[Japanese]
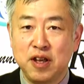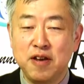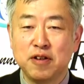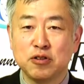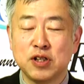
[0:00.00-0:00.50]

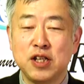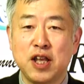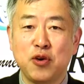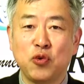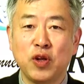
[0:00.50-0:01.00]
平和の祭
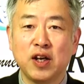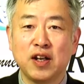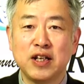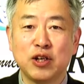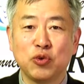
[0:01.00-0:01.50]
典これか
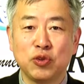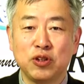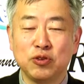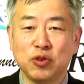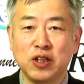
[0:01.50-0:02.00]
らやろう
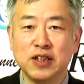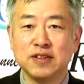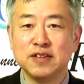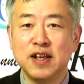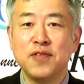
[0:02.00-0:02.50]
という時にで
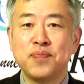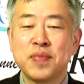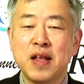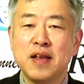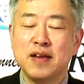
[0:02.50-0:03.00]
すね、
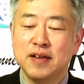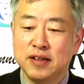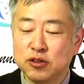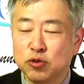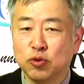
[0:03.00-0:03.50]

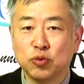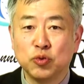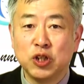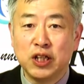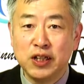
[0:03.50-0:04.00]
えー、そういうこと
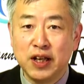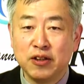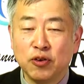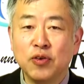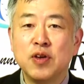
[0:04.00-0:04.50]
もできないと。